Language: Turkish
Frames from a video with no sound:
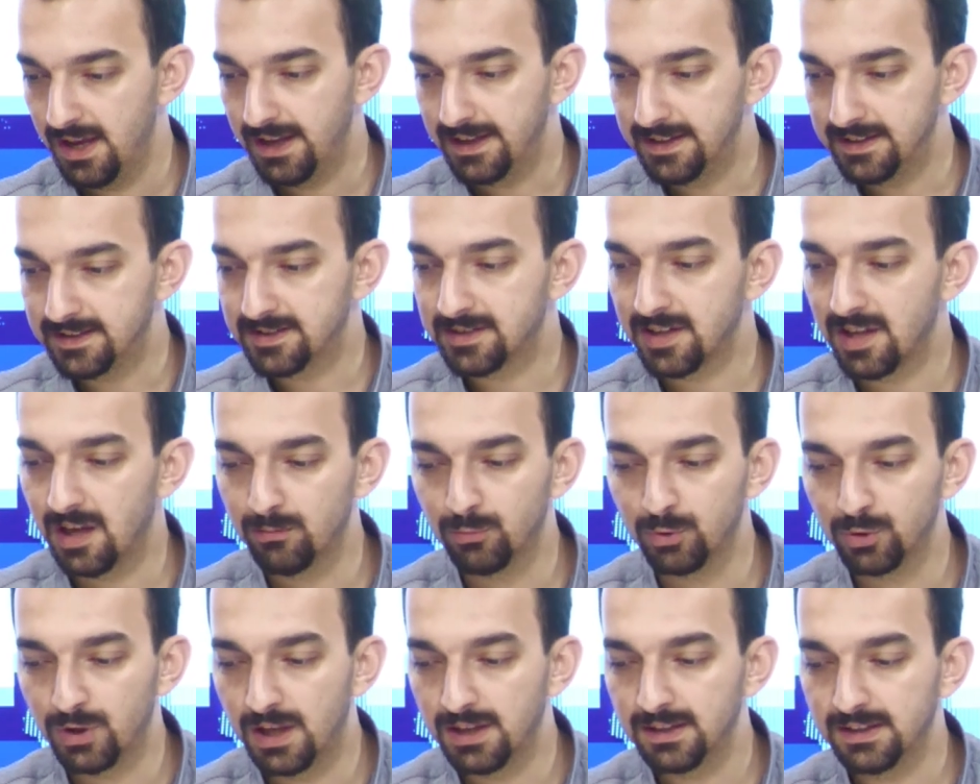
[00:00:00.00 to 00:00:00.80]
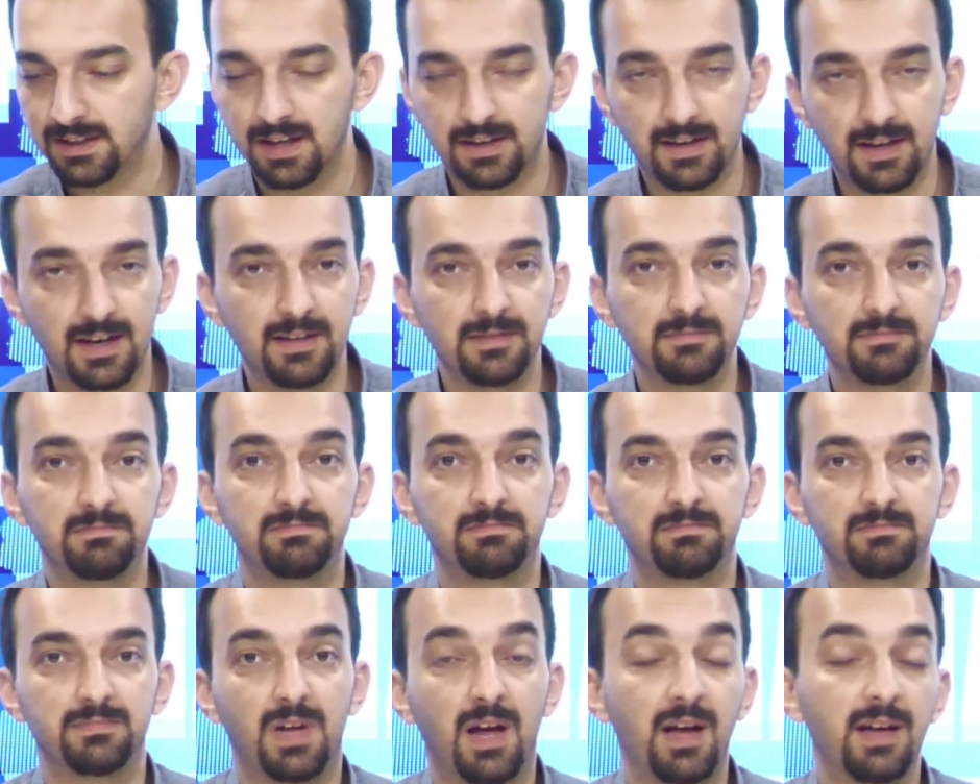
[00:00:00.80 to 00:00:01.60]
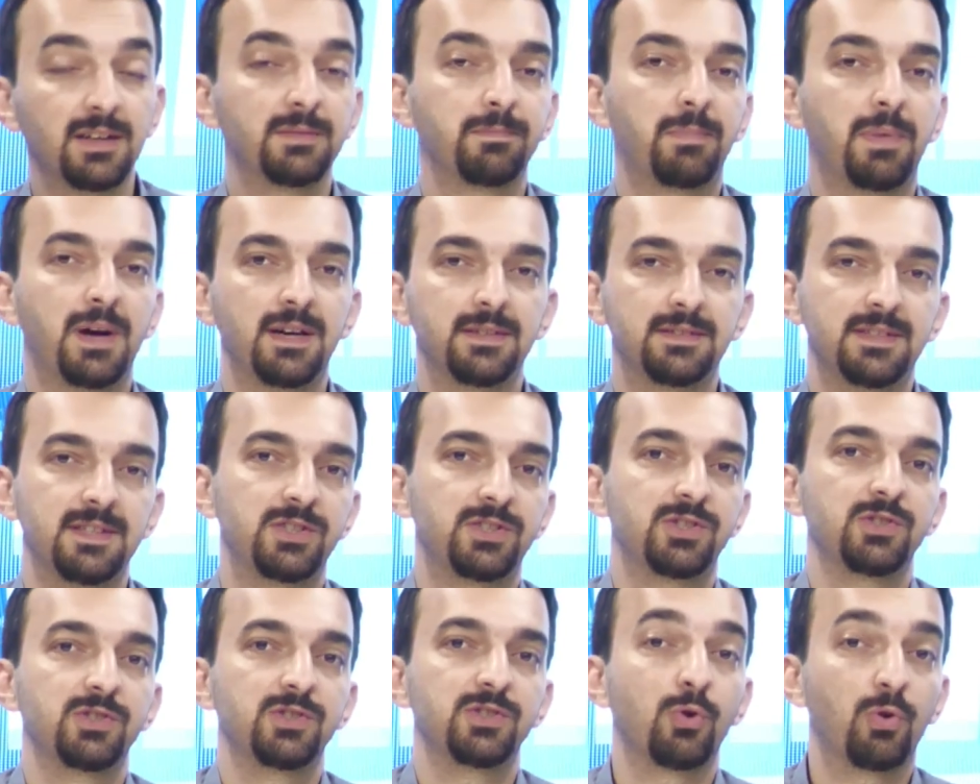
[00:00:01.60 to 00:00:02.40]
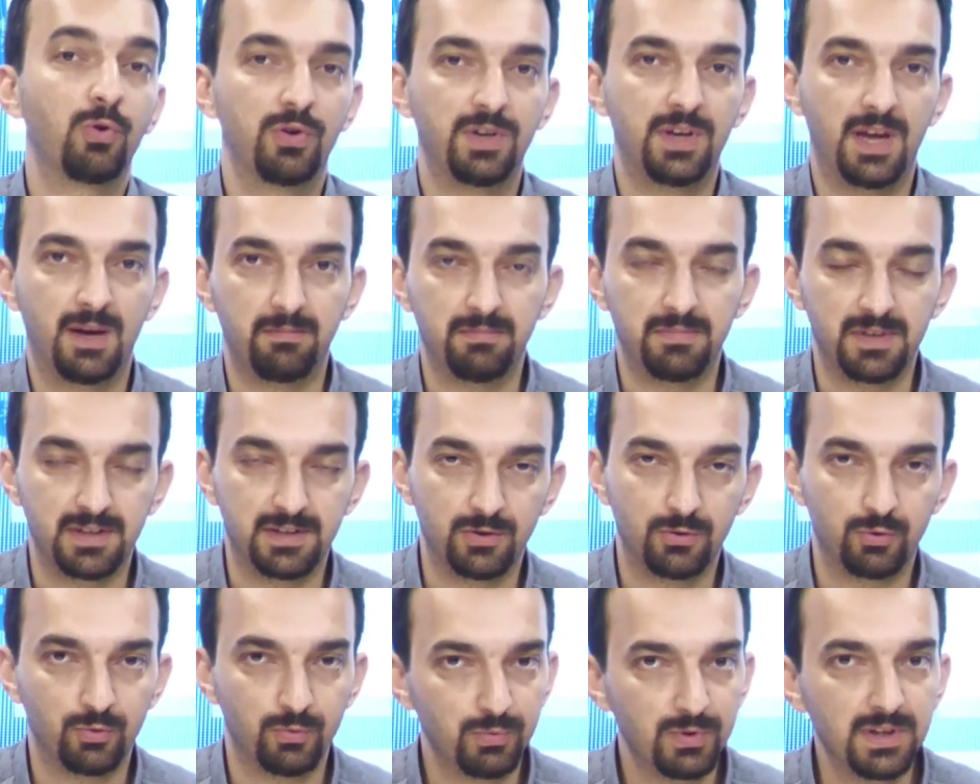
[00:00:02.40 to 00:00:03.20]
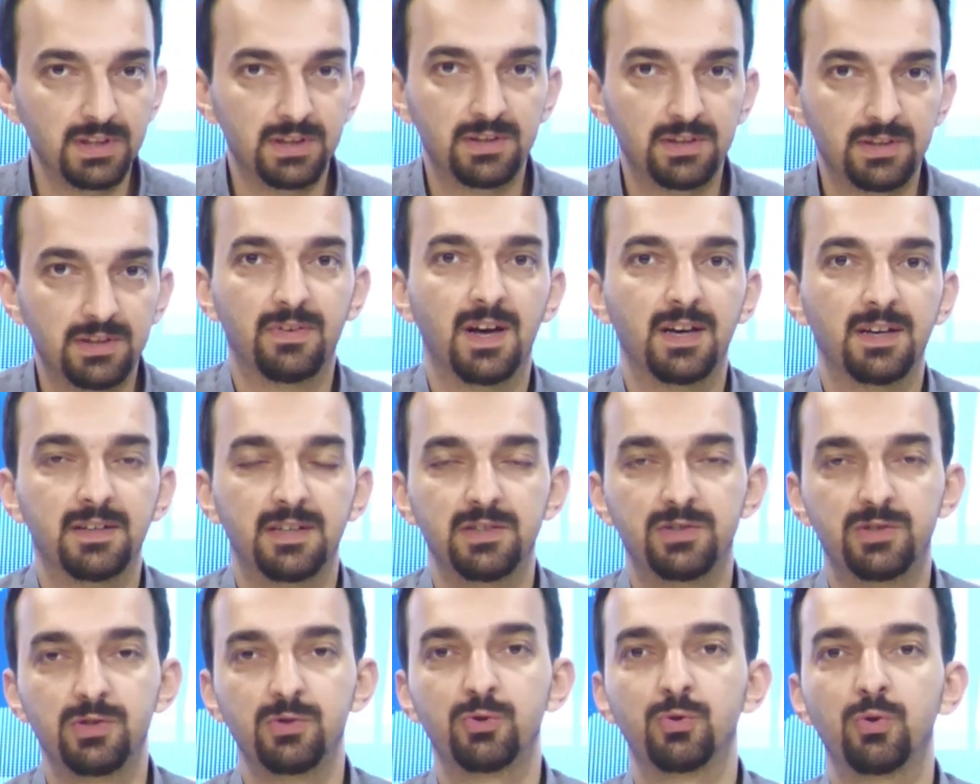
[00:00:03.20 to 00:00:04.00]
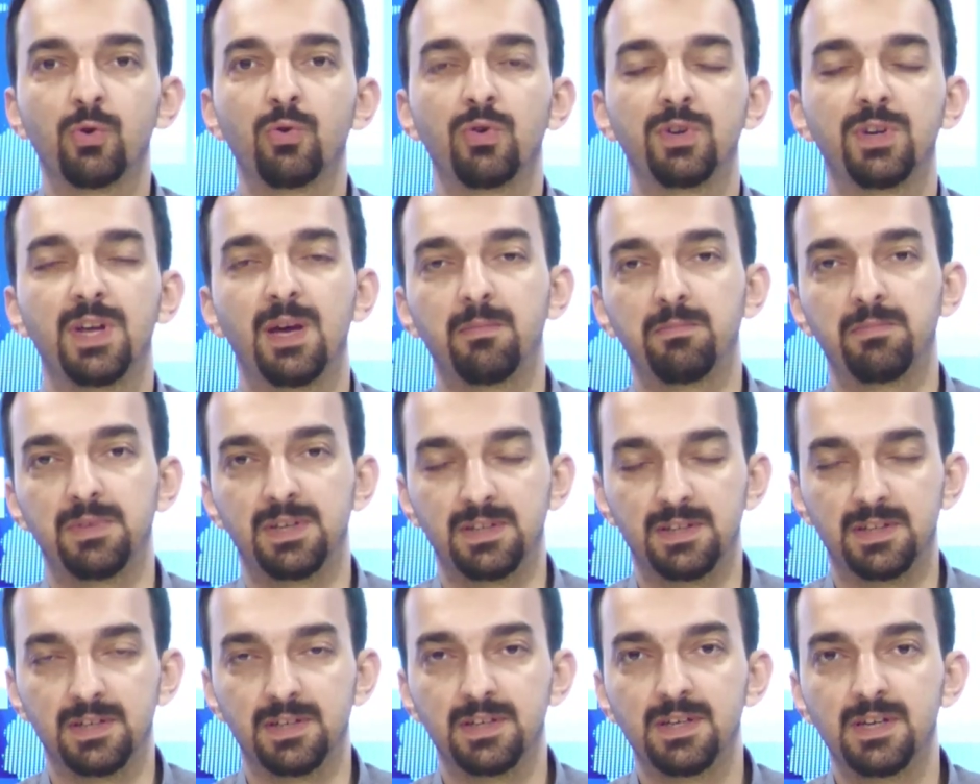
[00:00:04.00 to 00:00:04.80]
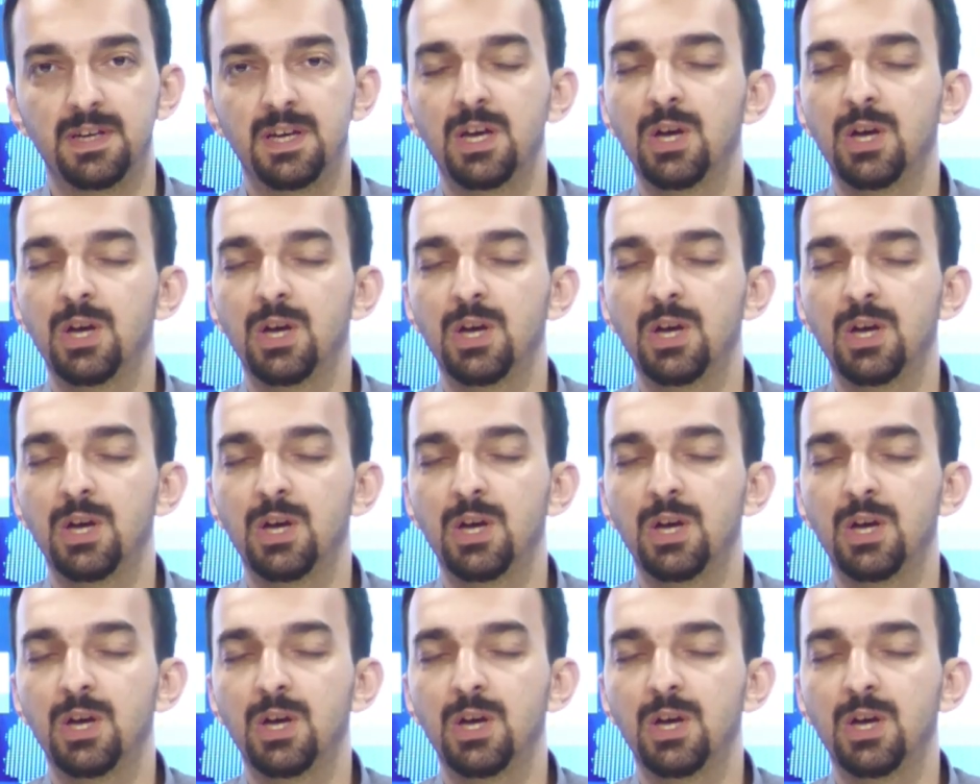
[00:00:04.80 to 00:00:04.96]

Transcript: İstanbul Ankara AK Parti için çok önemliydi. Cumhur İttifakı için çok önemliydi.